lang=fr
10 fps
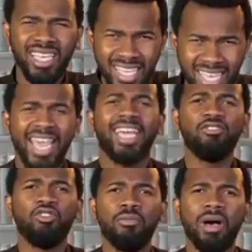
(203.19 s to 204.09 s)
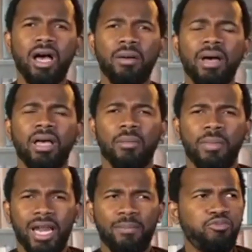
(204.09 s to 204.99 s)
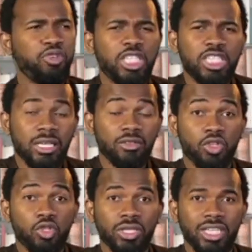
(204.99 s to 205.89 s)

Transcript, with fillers: guérit nos membres par la puissance de son